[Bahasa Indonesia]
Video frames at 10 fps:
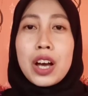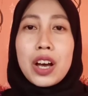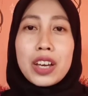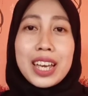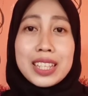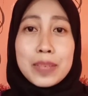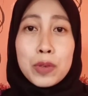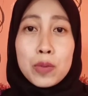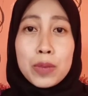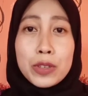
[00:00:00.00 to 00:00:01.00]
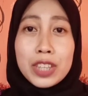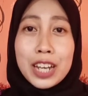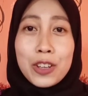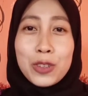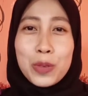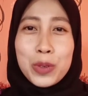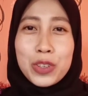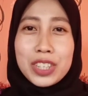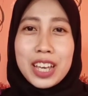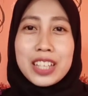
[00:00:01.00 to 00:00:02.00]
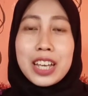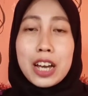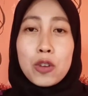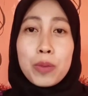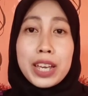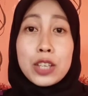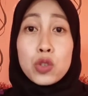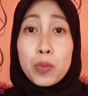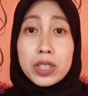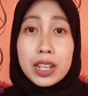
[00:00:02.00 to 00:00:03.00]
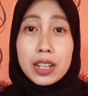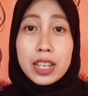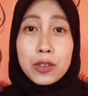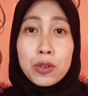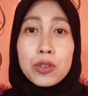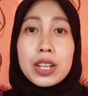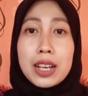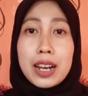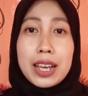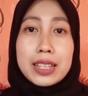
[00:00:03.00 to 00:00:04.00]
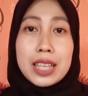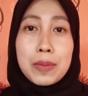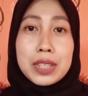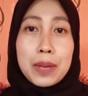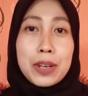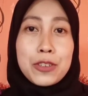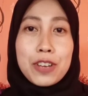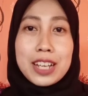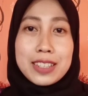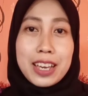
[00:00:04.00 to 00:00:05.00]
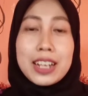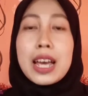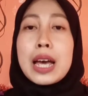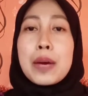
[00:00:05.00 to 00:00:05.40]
Oke, sebelum melanjutkan nonton videonya, jangan lupa ya support channelnya dulu dengan like, subscribe, dan juga share